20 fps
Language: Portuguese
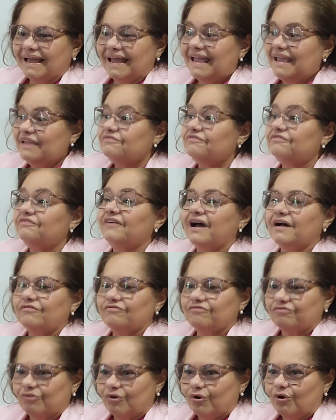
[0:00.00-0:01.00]
em
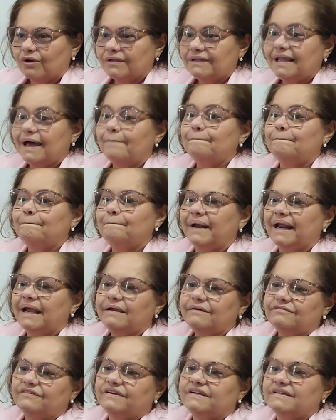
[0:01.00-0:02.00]
favor da
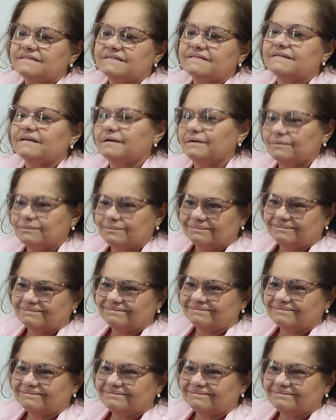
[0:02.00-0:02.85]
prevenção?